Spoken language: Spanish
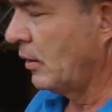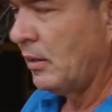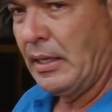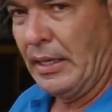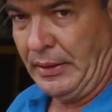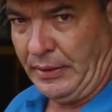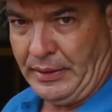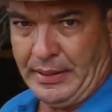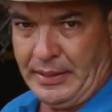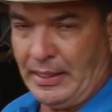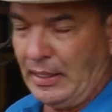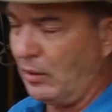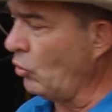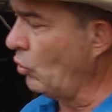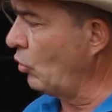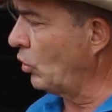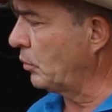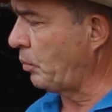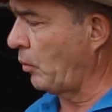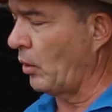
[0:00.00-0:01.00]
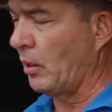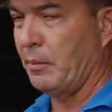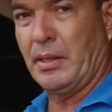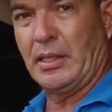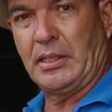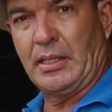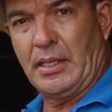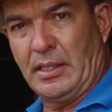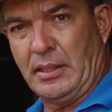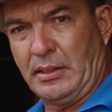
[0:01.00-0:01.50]
que tiene algunos
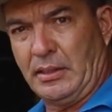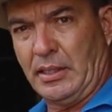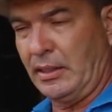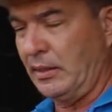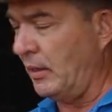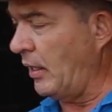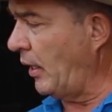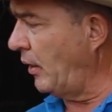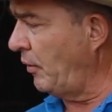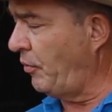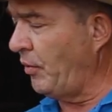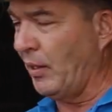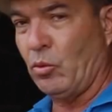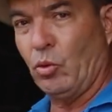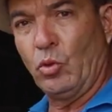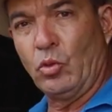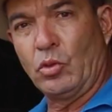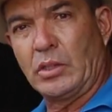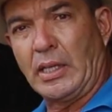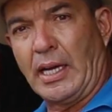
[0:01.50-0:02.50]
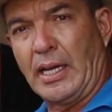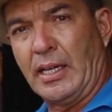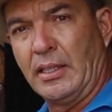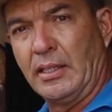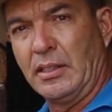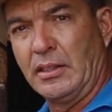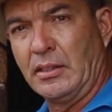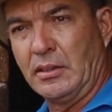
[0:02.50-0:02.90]
problemas de, dificultad,